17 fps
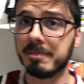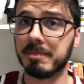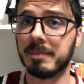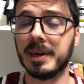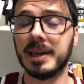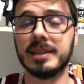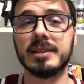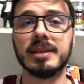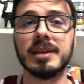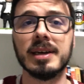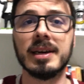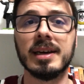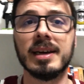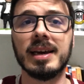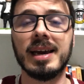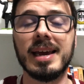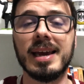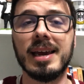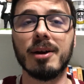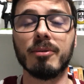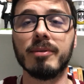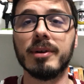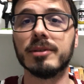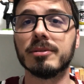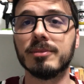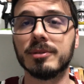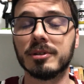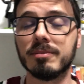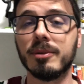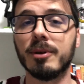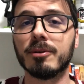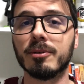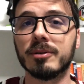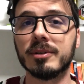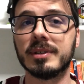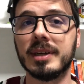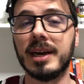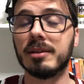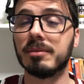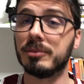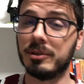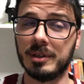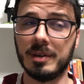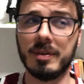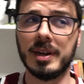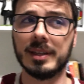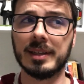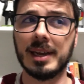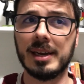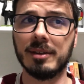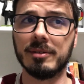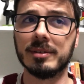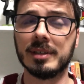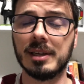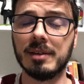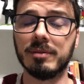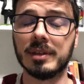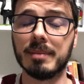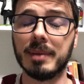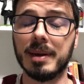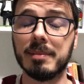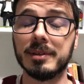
mas é, conheço muito bem o conceito, mas eu deveria ter lido esse livro também.